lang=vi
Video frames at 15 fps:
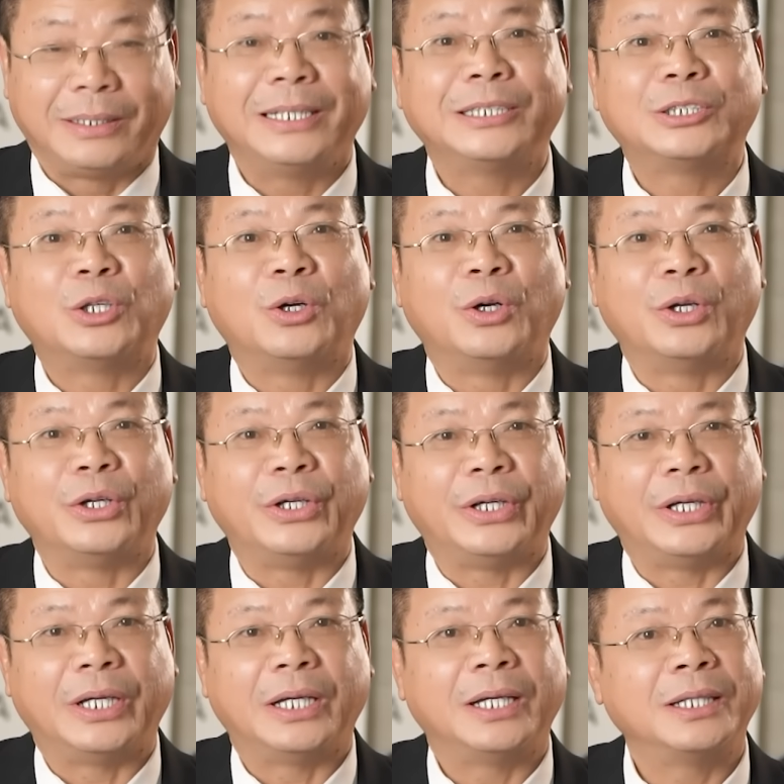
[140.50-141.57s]
Nhưng rồi
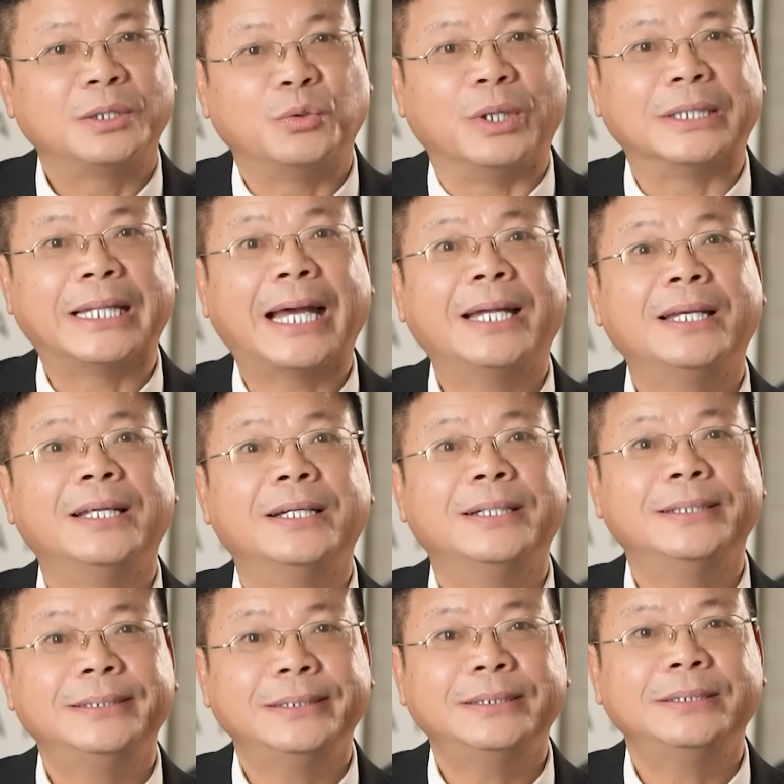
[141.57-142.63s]
tuổi tác
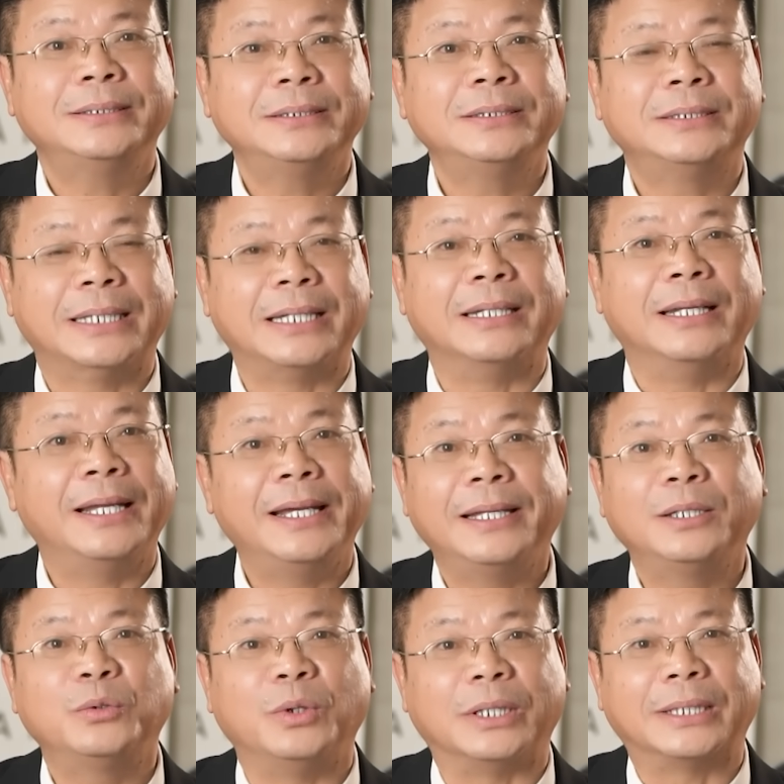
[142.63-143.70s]
lớn dần
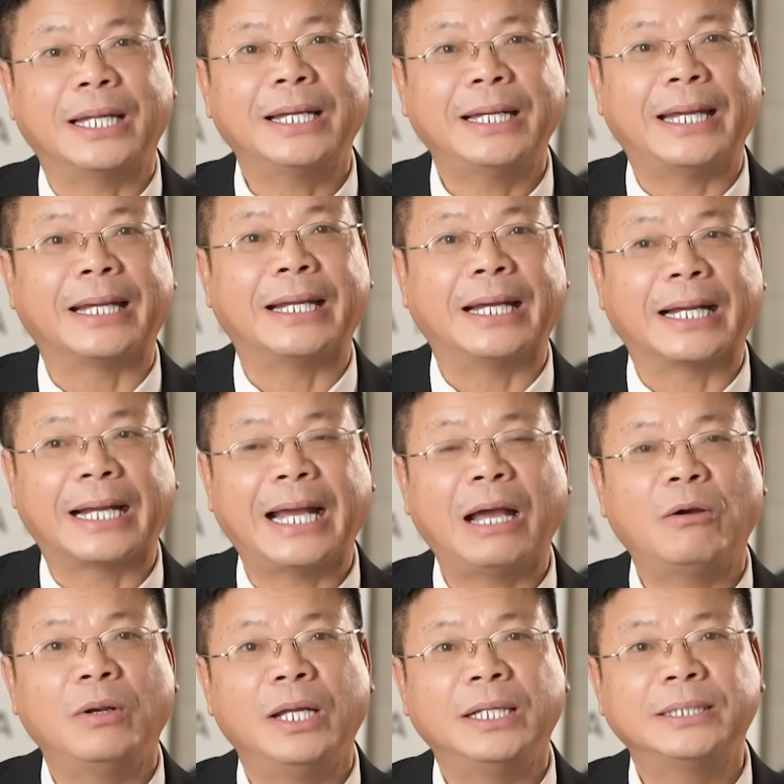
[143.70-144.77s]
lên, tuổi tác ngày càng
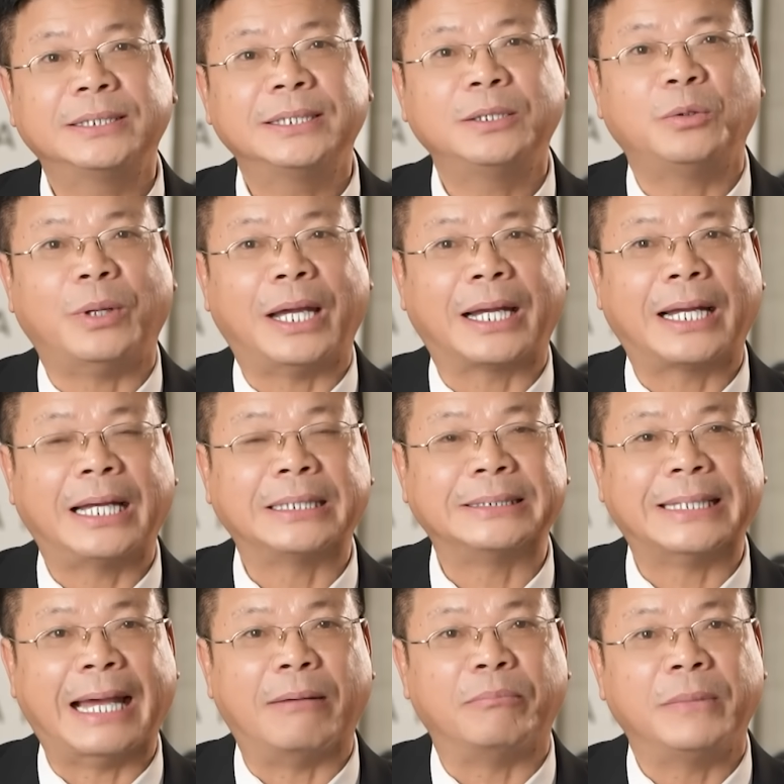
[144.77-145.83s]
cao lên, sức khỏe càng
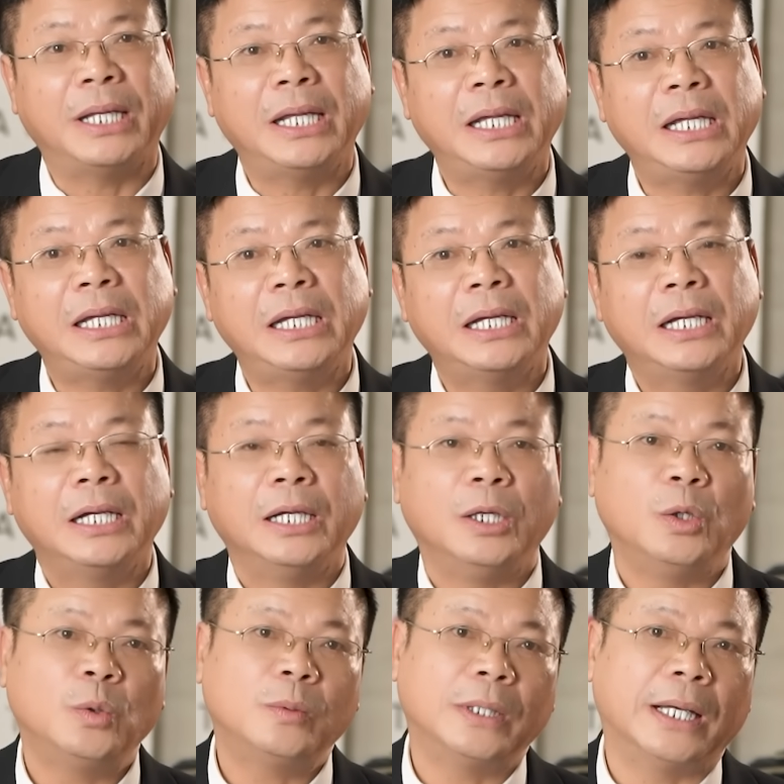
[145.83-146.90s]
giảm đi.
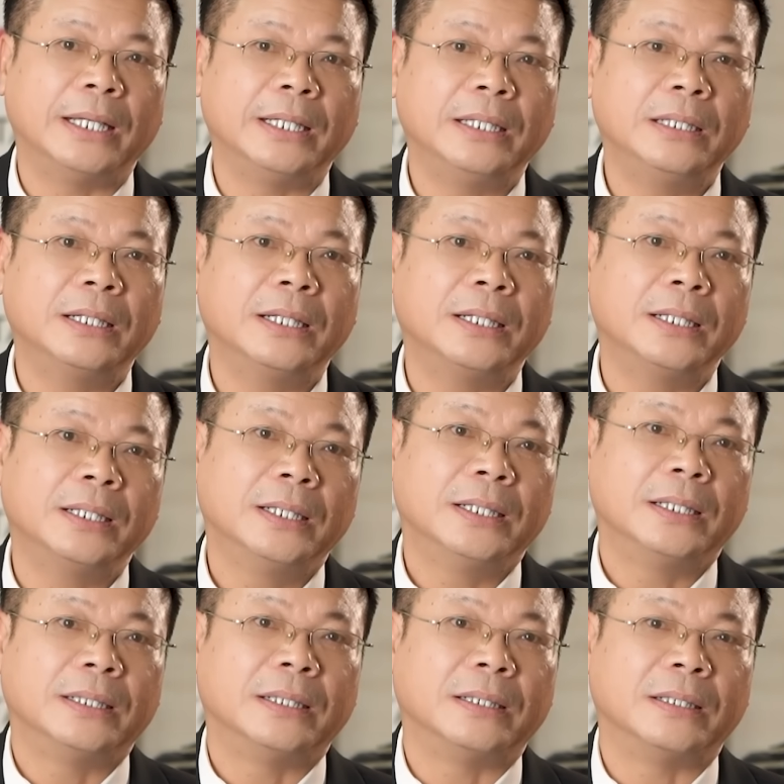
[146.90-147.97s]
Lúc ấy uh,
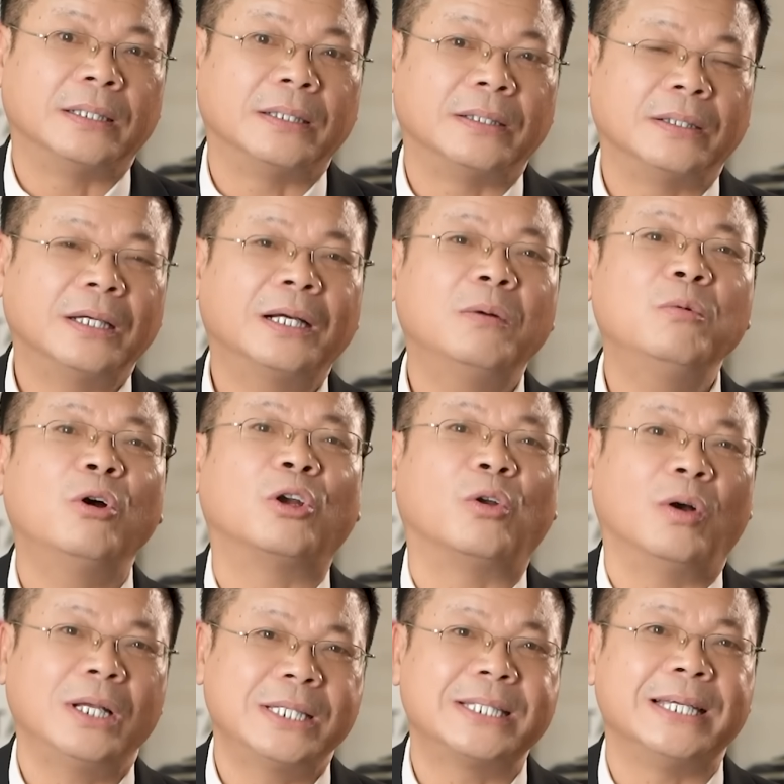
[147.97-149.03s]
uh, nó không còn
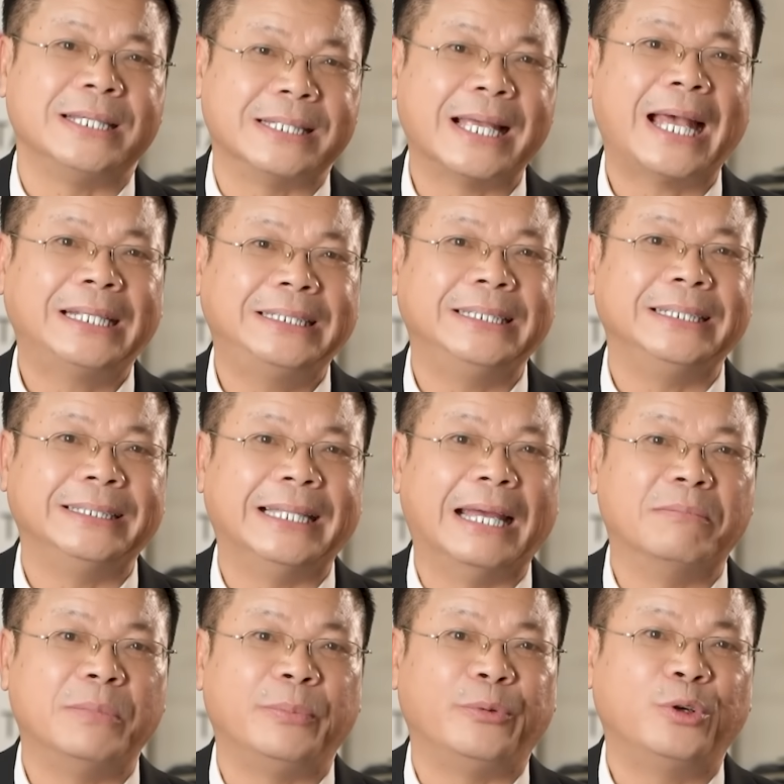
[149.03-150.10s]
có gì giá trị
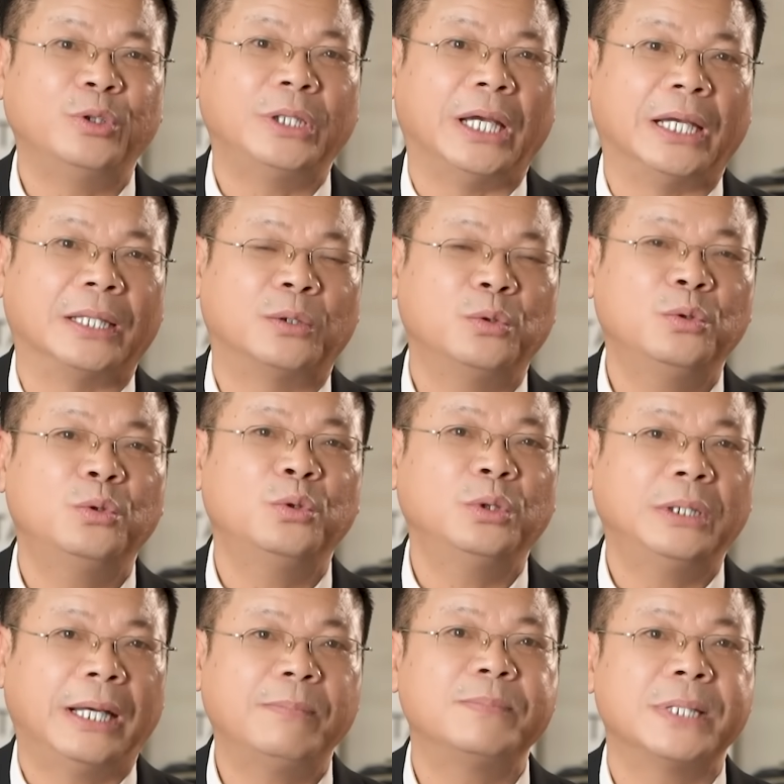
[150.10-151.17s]
để mình có thể thu
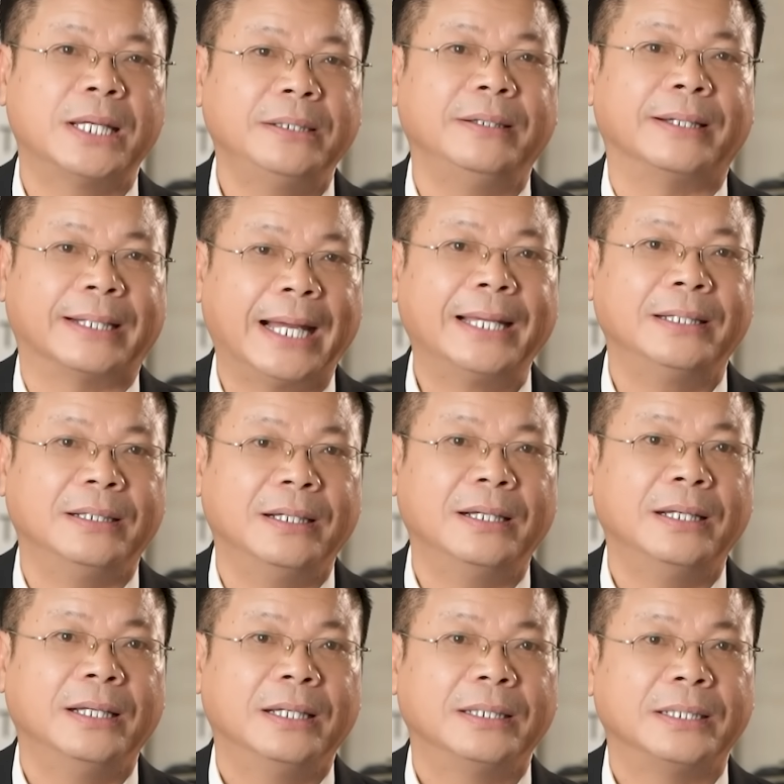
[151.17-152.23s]
hút, hấp dẫn người khác nữa.
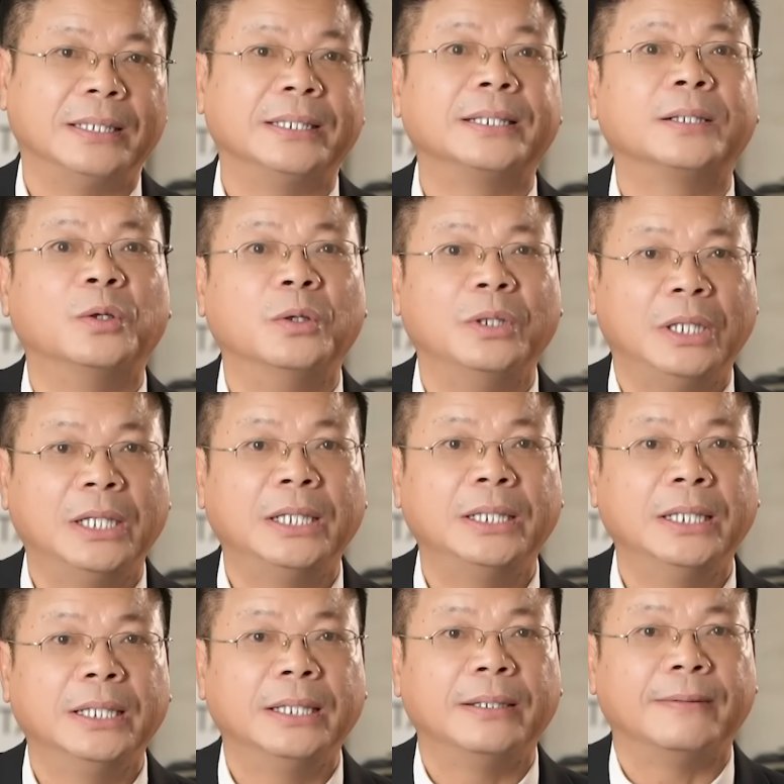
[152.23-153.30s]
Thì cô đơn
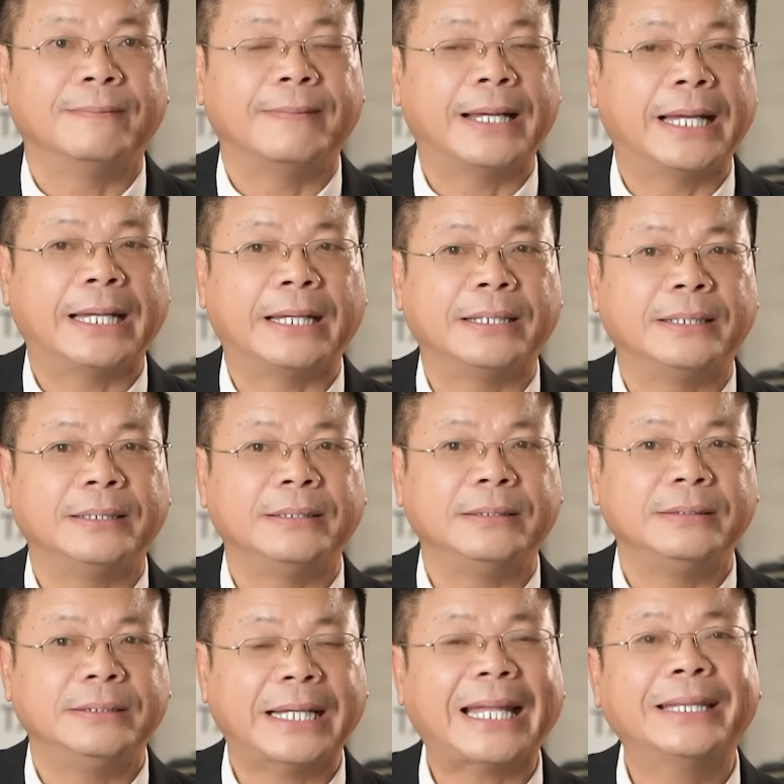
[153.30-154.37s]
và
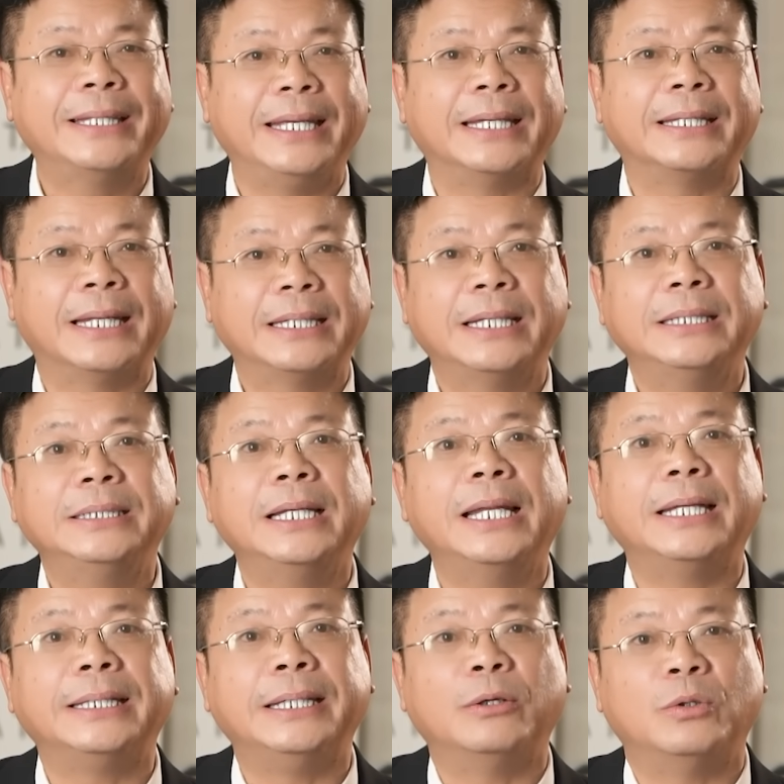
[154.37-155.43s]
nhãn tiền đã thấy rất
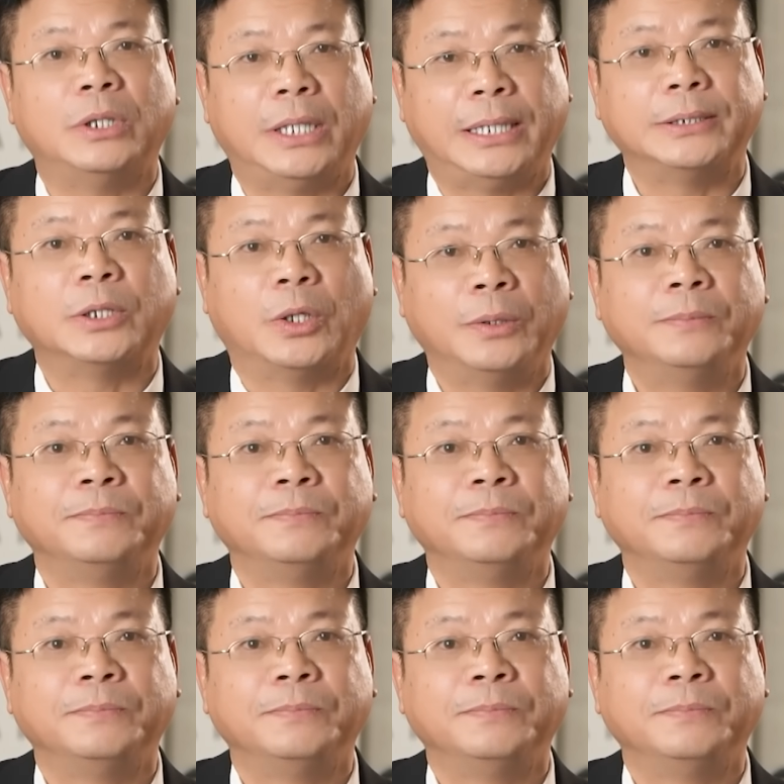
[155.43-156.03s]
là nhiều người rồi.